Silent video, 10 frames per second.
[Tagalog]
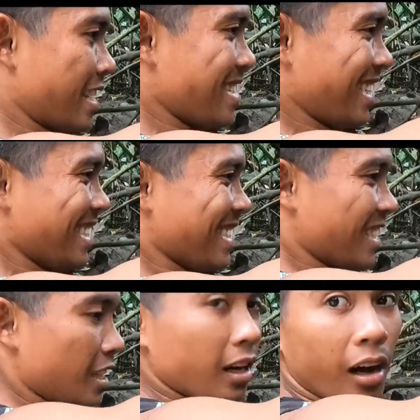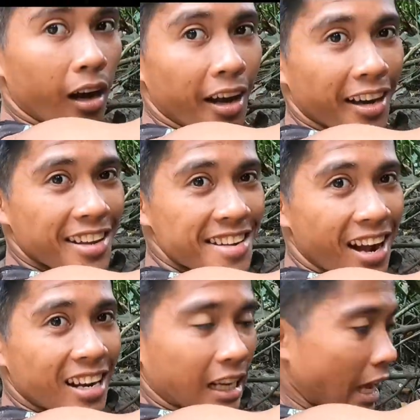Yan. Ayun
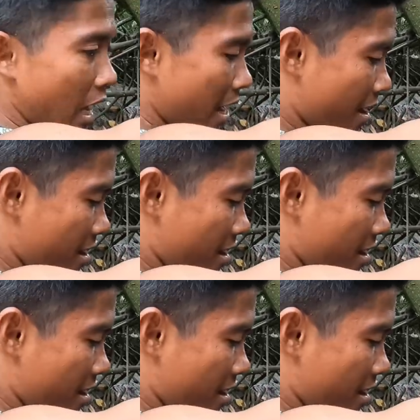lang, laki.